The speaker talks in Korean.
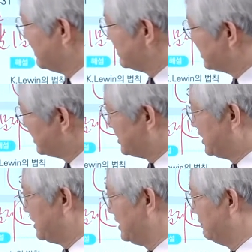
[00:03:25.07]

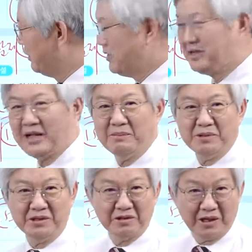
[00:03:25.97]
실제 2번이
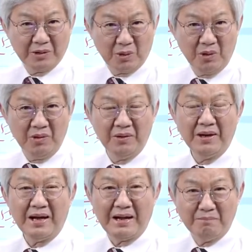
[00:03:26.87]
답이더라도
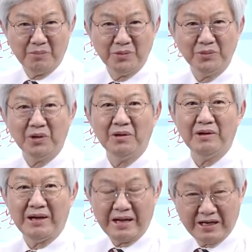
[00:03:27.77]
한 번
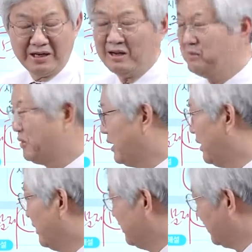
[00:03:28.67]
더
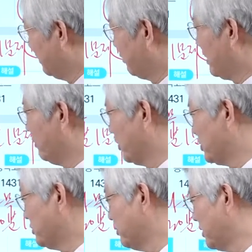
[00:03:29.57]
확인합니다. 일단
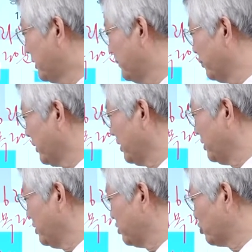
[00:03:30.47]
가보겠습니다.
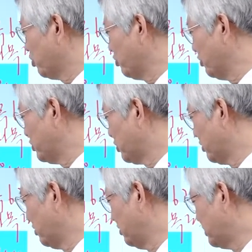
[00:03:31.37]
조직원
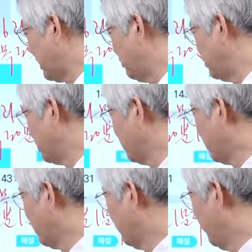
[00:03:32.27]
전원을
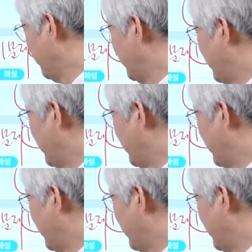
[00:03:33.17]
자율적으로